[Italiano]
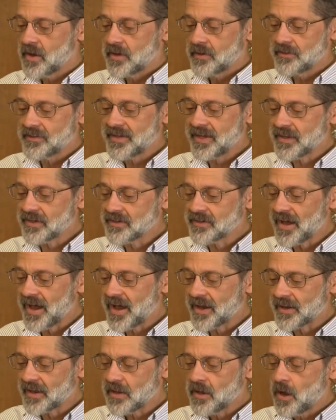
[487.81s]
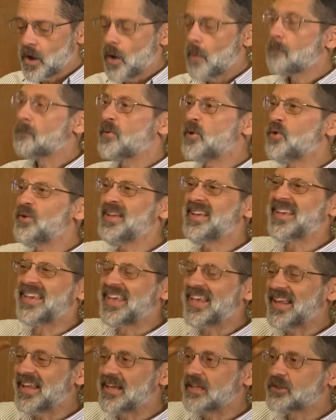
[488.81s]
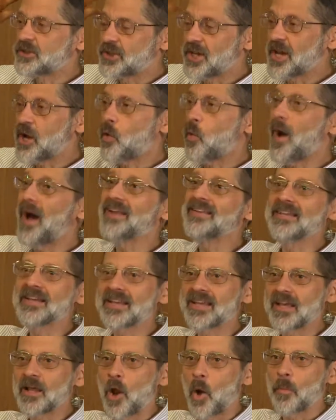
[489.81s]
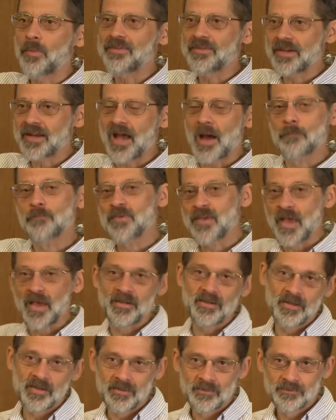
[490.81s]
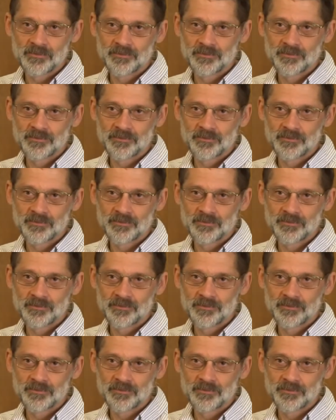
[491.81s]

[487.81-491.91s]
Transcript: di andare più di 50 km a piedi.